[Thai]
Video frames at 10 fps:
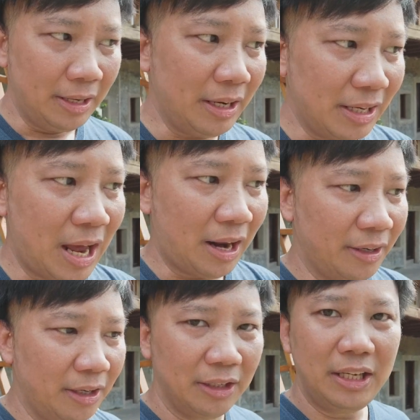อีกอย่าง
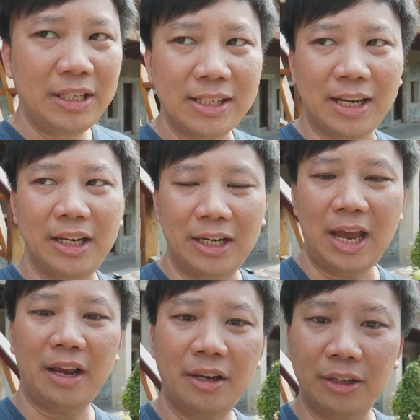หนึ่งที่จะสังเกต
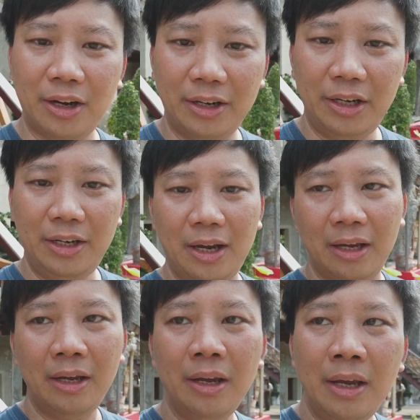ได้ก็คือตอนนี้เนี่ย
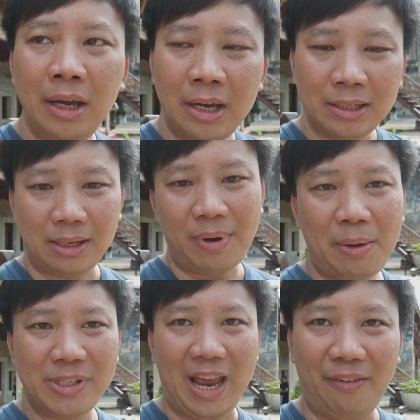สภาพ
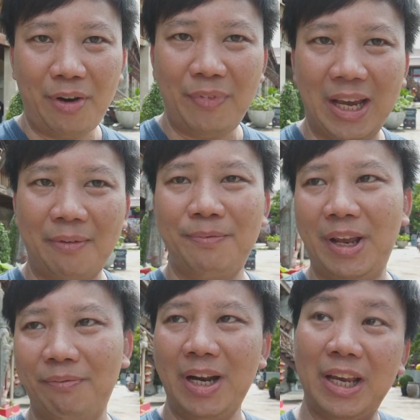แสงมันมีการเปลี่ย
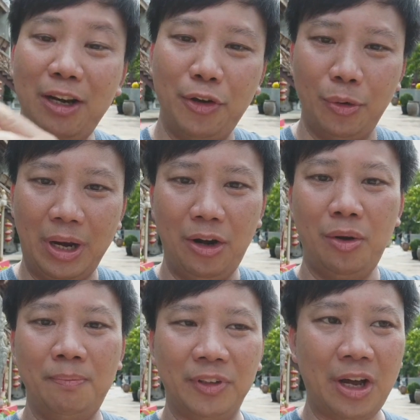นเมื่อกี้เราอยู่ในร่
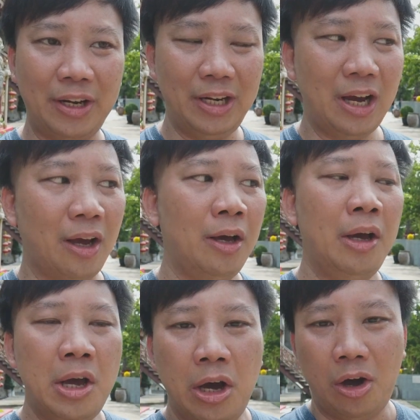มตอนนี้เนี่ย
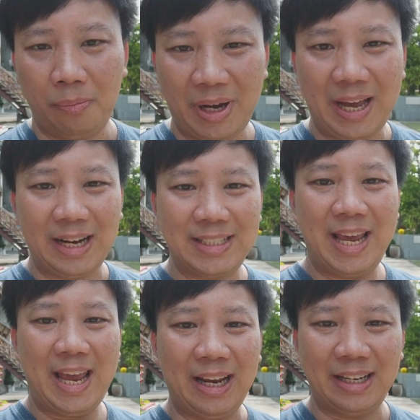ออกมากลาง
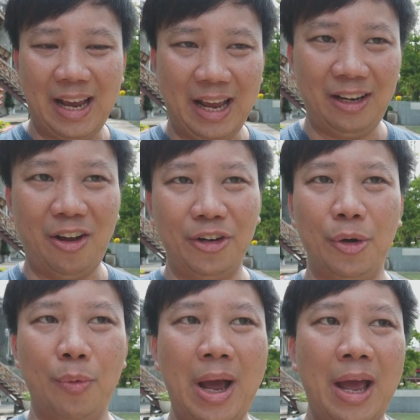แจ้งนะฮะลองดู
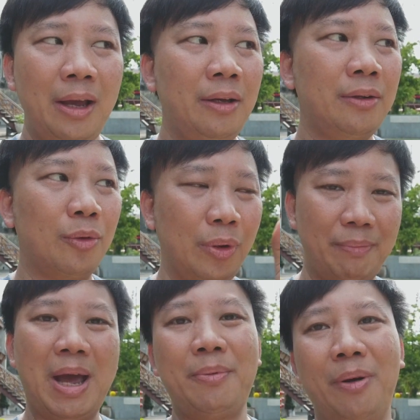ว่าคุณ
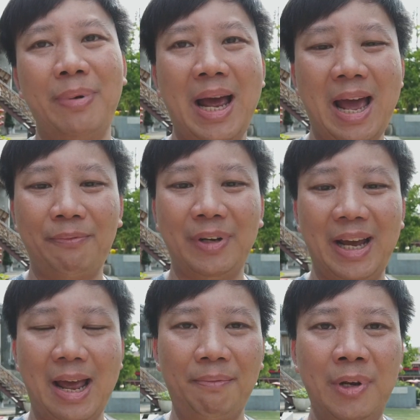ภาพของภาพนะ
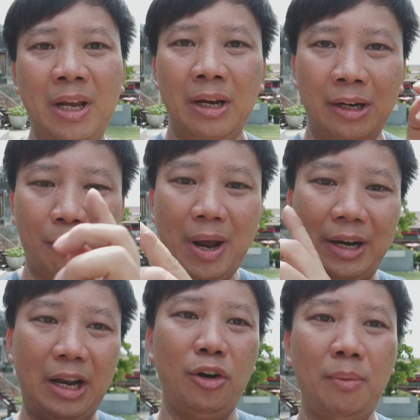ครับระหว่าง
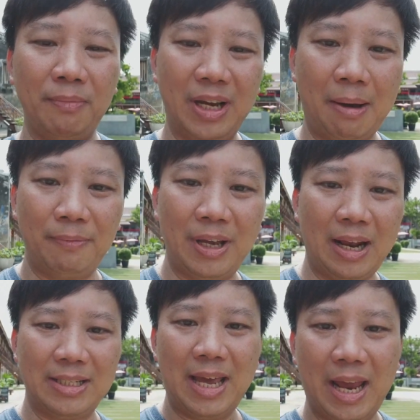ในร่มกับกลา
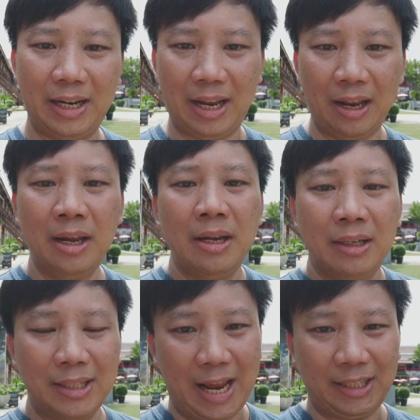งแจ้งเนี่ย
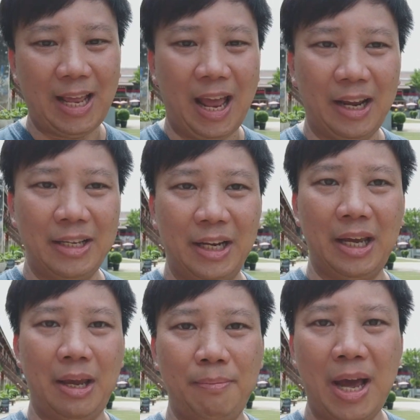แตกต่างกันยัง
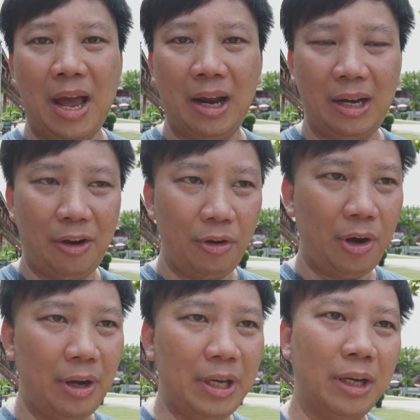ไงบ้างแล้วก็
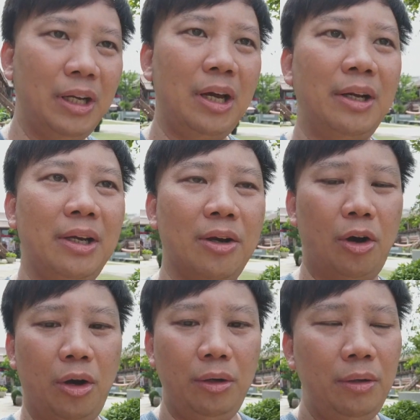อีกเรื่องหนึ่งของ